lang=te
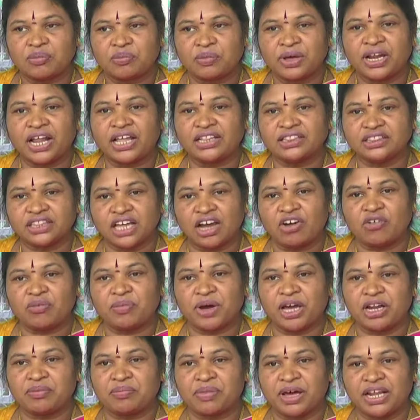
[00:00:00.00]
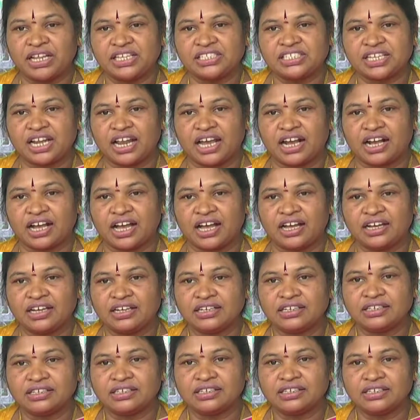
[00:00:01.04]
మరి అంత అవమానం భరించలేక
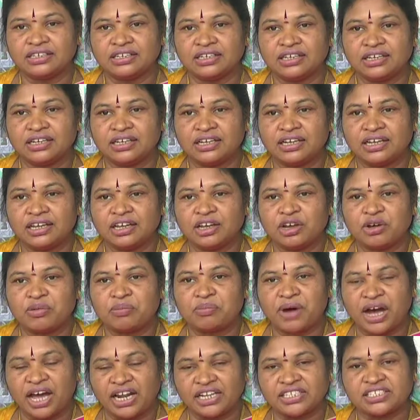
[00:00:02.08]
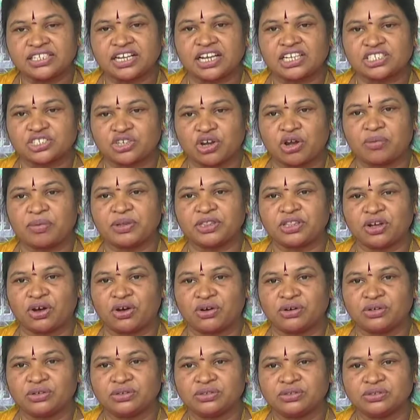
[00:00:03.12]
మానసిక శోభతో
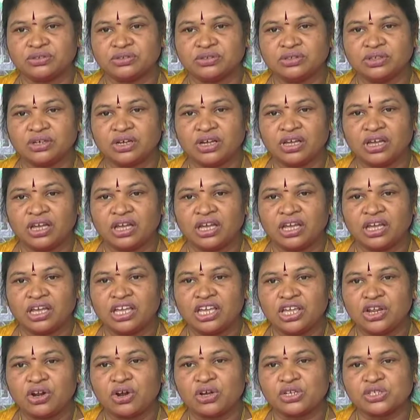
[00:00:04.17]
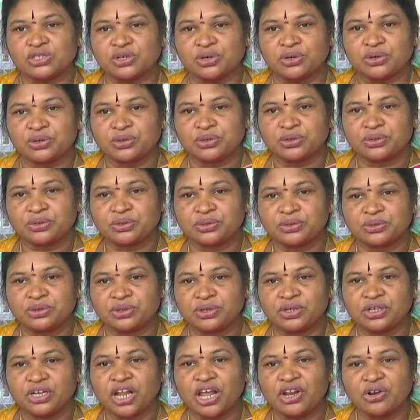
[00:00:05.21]
ఈరోజు
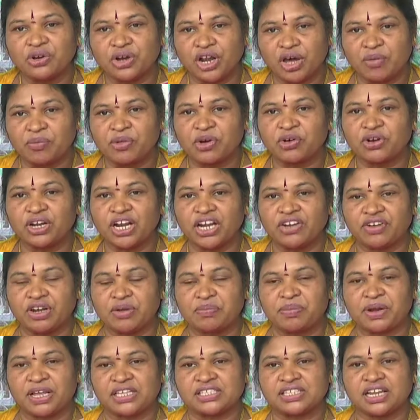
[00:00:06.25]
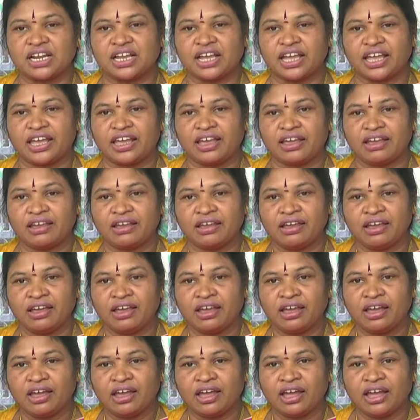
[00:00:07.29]
నన్ను నమ్ముకున్నటువంటి ప్రజలకి
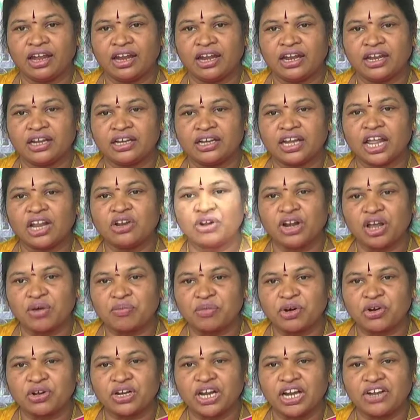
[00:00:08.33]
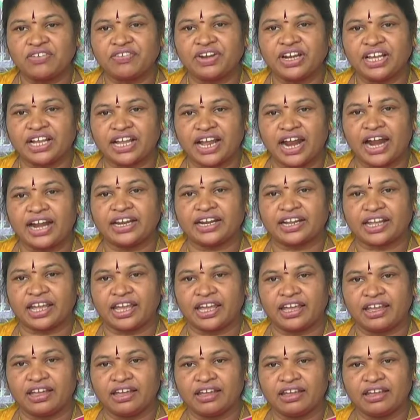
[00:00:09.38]
నన్ను నమ్ముకున్నటువంటి కేడర్కి